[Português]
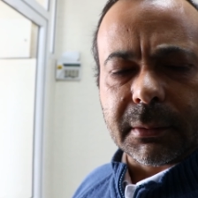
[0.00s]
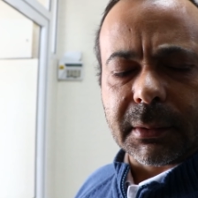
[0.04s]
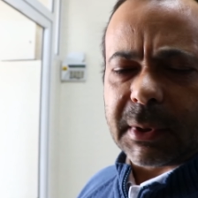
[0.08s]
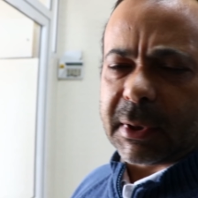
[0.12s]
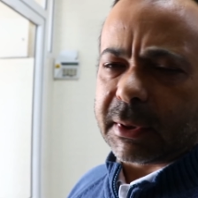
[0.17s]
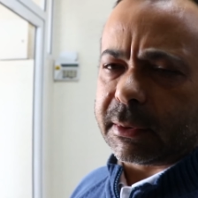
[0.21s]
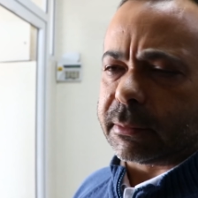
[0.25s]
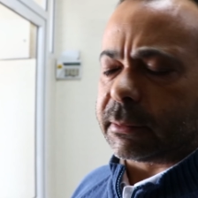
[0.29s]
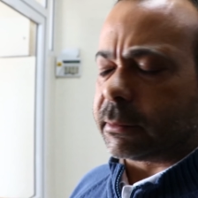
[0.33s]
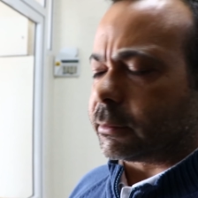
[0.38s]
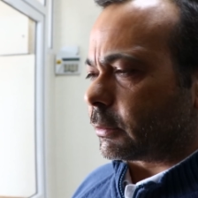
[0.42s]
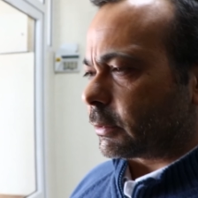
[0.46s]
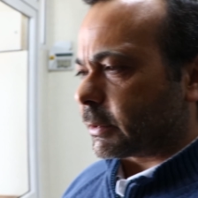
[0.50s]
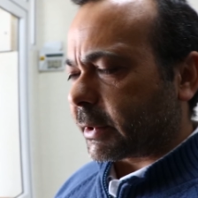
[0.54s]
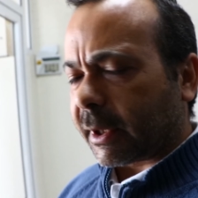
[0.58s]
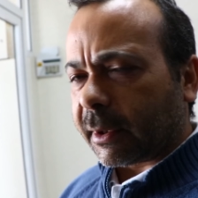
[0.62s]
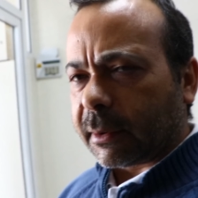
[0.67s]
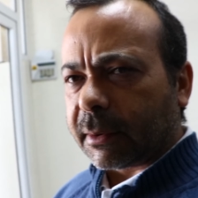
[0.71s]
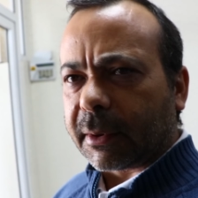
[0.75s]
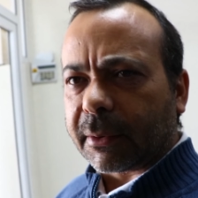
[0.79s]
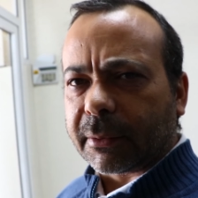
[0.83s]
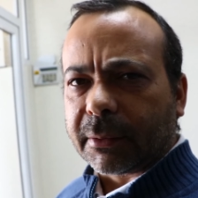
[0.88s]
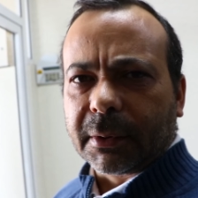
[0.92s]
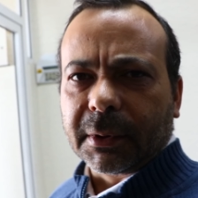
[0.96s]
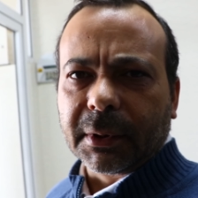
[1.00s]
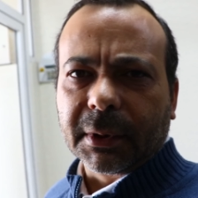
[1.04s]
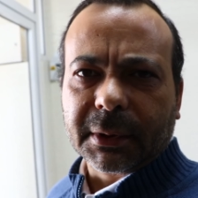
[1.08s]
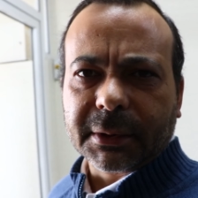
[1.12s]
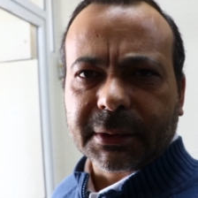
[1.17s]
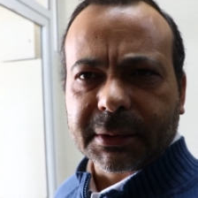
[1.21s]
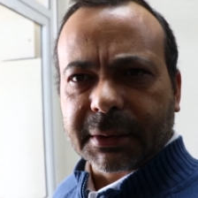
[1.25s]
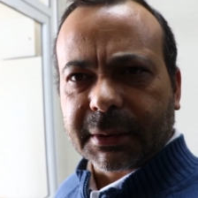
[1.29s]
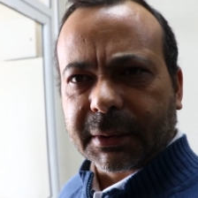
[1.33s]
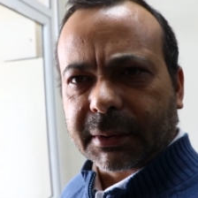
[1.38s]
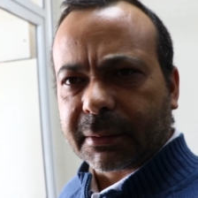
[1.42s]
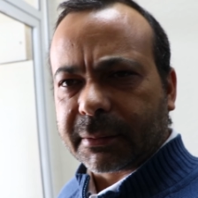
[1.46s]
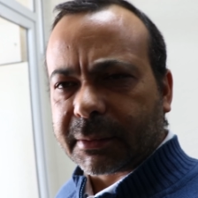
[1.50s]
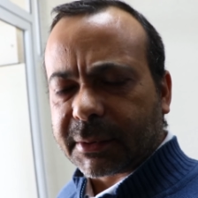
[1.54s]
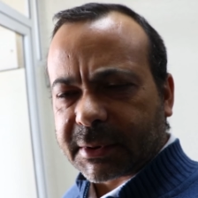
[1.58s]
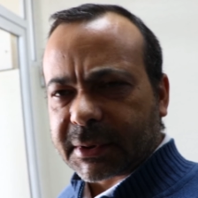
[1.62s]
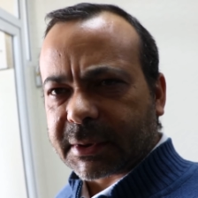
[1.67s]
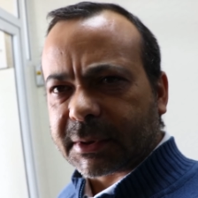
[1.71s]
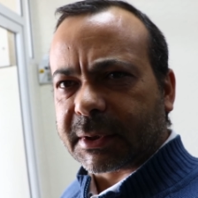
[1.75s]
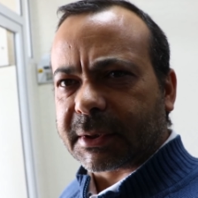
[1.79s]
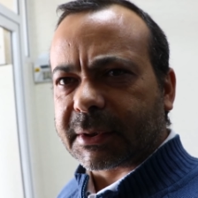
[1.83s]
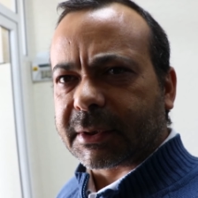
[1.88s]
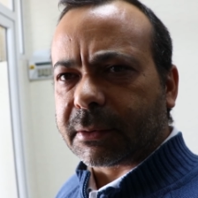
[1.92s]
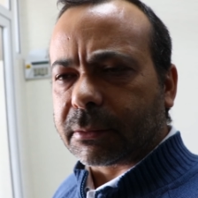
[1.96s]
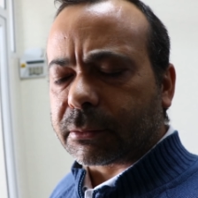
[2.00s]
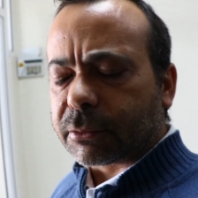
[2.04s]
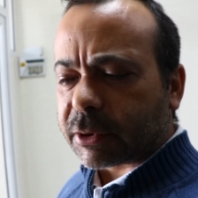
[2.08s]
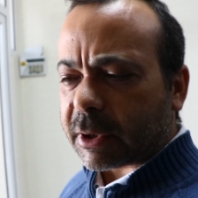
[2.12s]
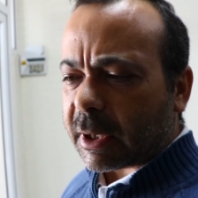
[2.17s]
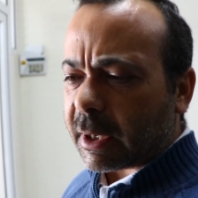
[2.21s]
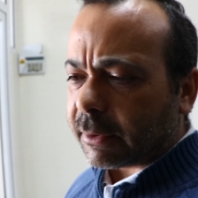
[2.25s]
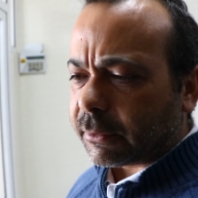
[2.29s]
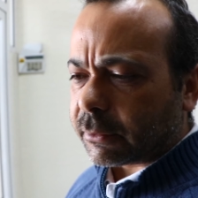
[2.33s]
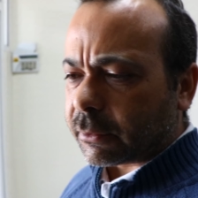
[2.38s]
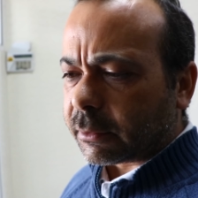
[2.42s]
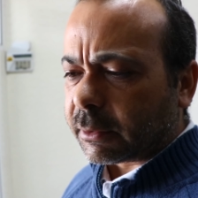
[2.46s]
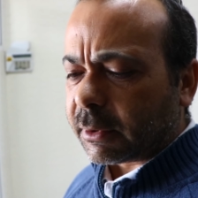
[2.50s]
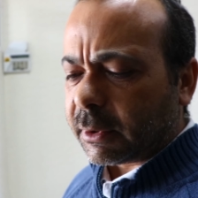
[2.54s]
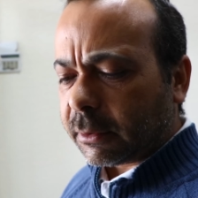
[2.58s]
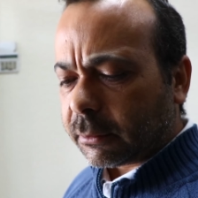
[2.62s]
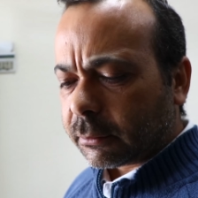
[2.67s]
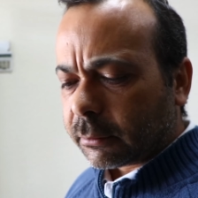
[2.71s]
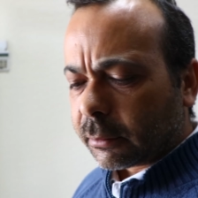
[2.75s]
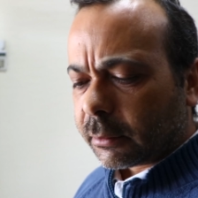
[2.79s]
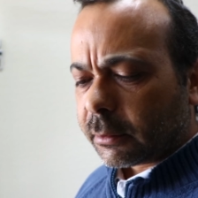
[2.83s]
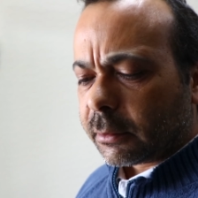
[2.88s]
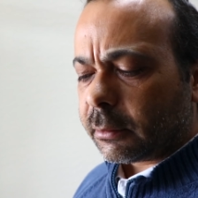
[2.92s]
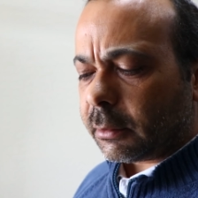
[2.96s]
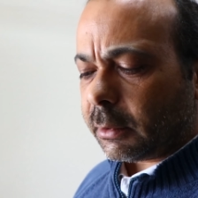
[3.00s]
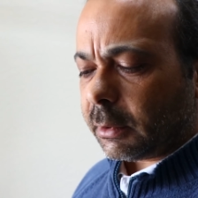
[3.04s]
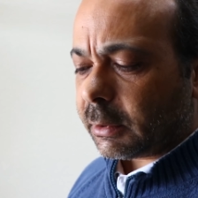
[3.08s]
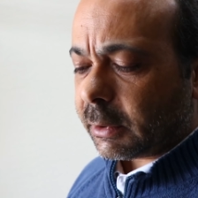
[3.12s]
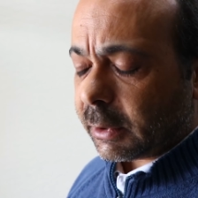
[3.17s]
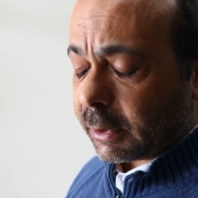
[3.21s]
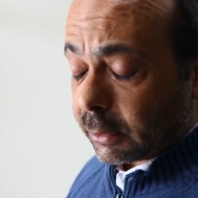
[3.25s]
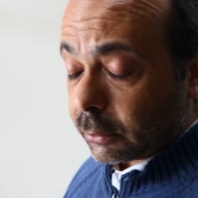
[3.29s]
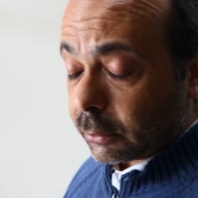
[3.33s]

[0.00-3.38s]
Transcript: lá dos treinadores e coisas assim do género, na, na